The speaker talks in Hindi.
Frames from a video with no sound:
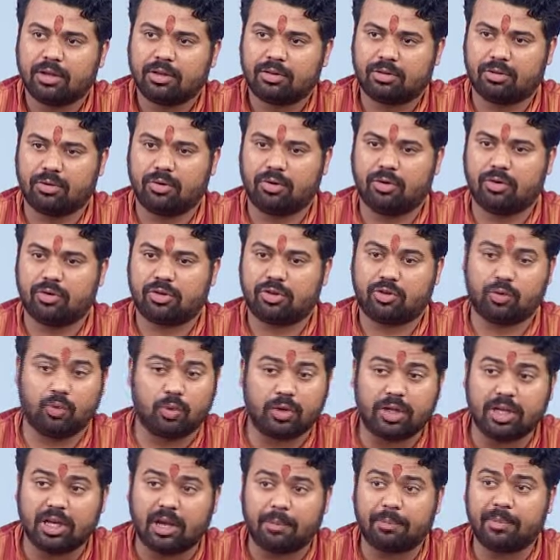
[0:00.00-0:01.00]
तो
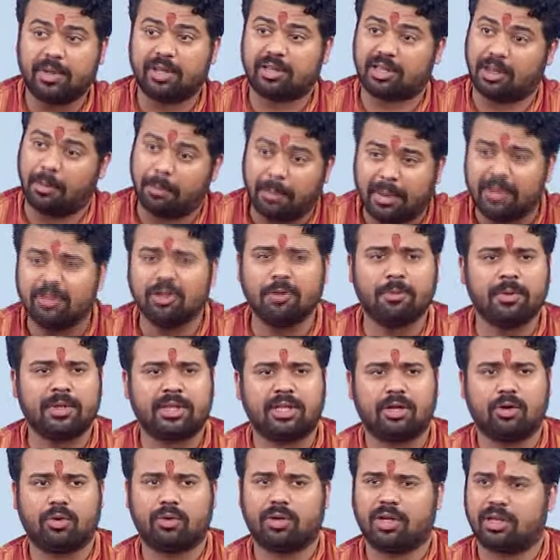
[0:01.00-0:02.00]
चूंकि अपने संबंध भी
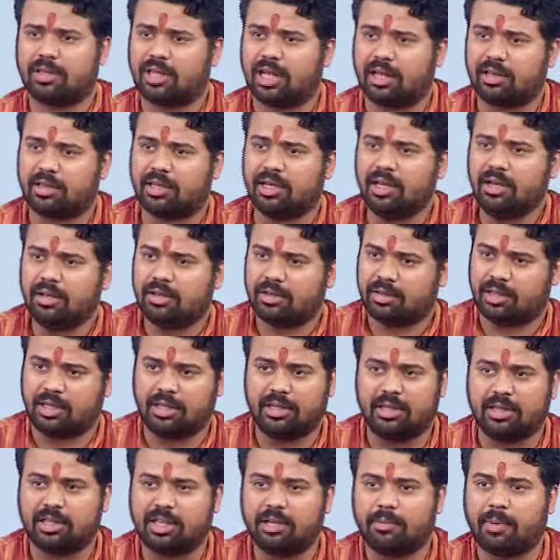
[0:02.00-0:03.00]
थे उन नेता से
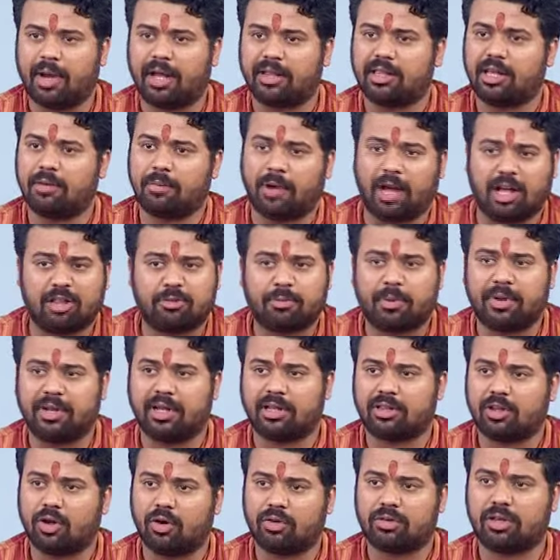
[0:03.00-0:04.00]
सीधी सी बात है भाजपा
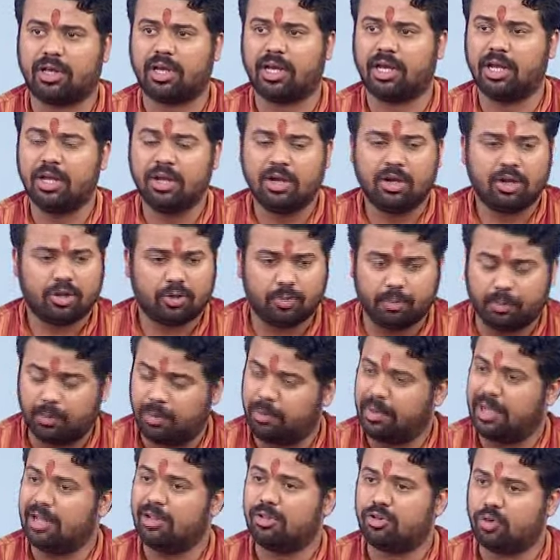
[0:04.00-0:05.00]
नेताओं से
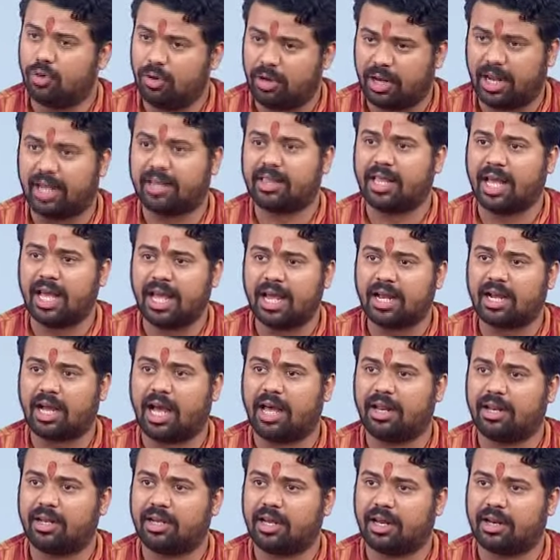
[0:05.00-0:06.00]
मेलजोल रहता है
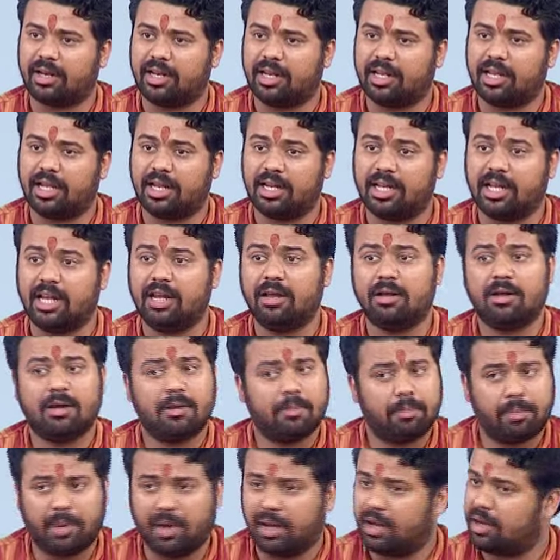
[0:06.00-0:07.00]
कार्य करने के लिए
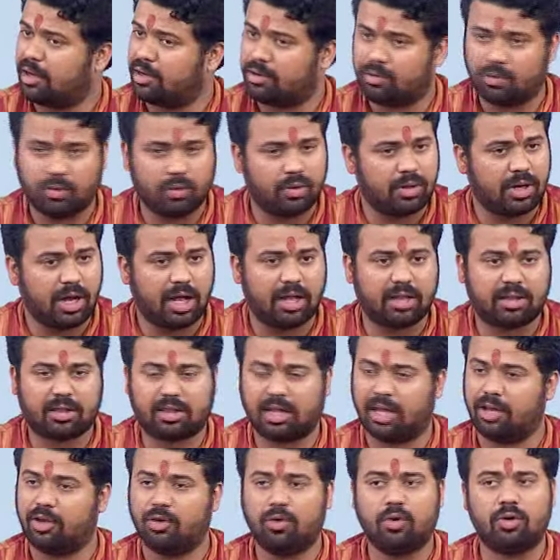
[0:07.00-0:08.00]
पर उनका
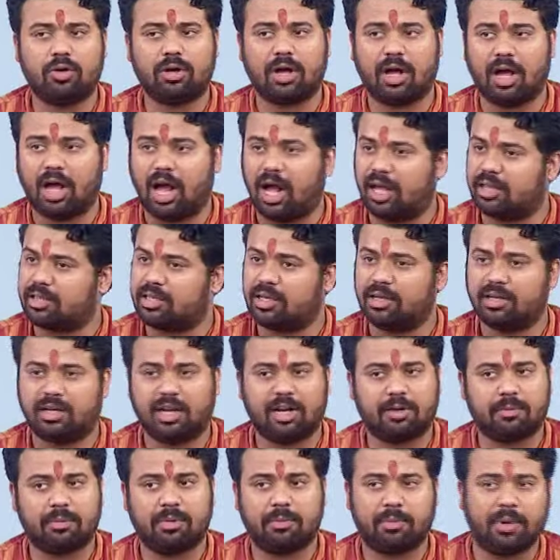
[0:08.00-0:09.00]
सहयोग आज की
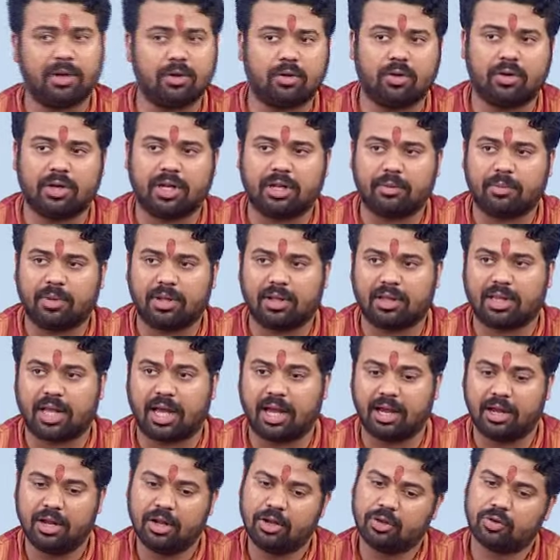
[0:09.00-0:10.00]
डेट में बिल्कुल नहीं
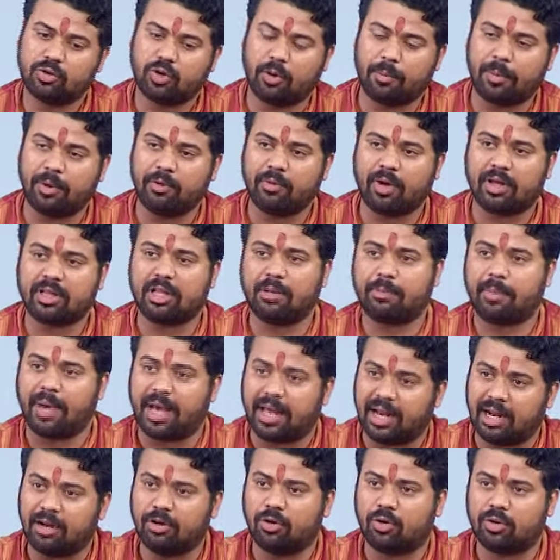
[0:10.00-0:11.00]
मिलता है तो अपन वहाँ से
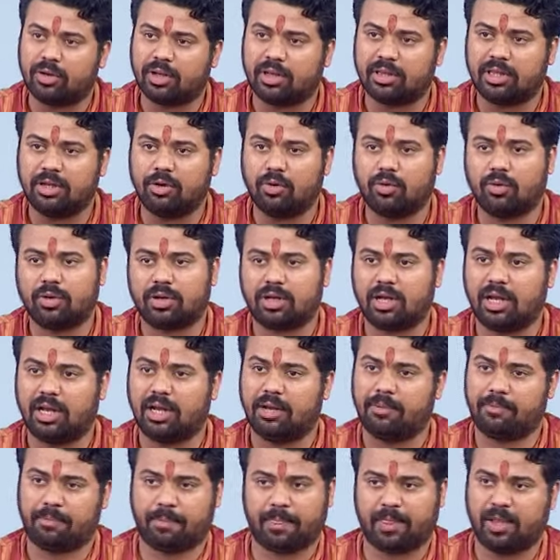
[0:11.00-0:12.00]
बैरंग लौटे थे
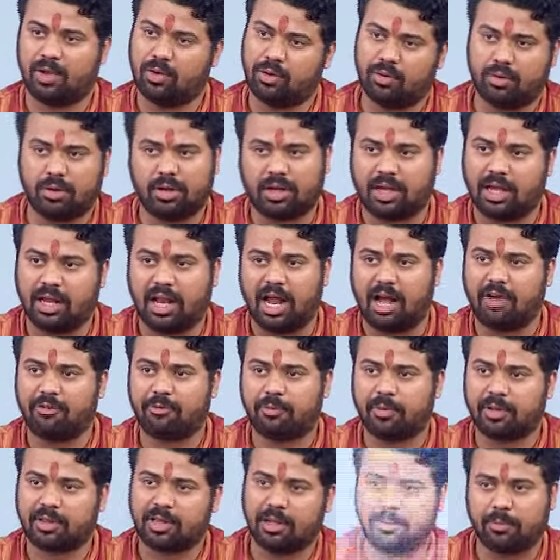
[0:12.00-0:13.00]
उनके
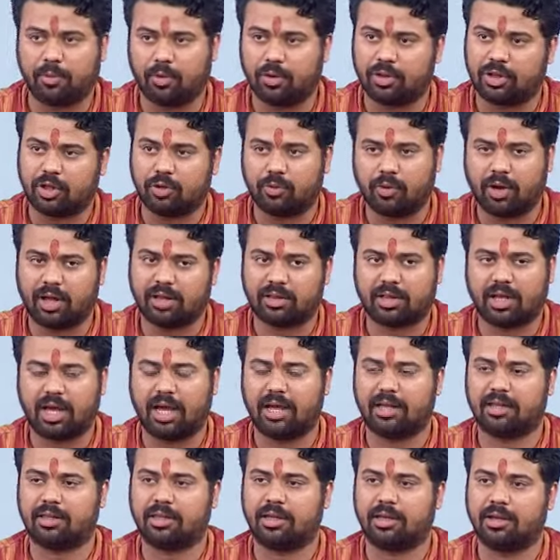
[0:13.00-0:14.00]
खिलाफ मतलब बोलते हुए वहाँ से
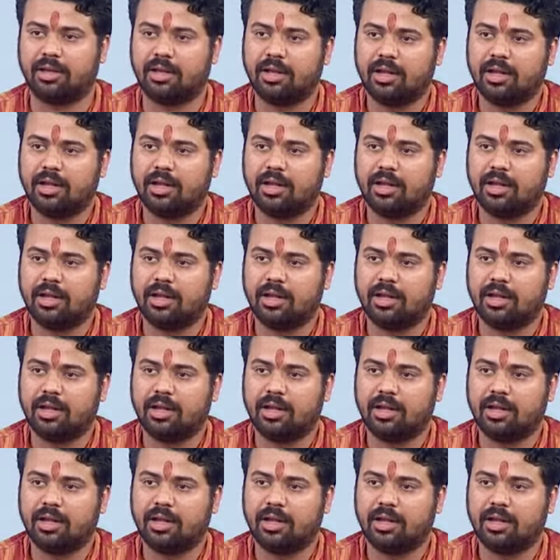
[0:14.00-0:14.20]
आए थे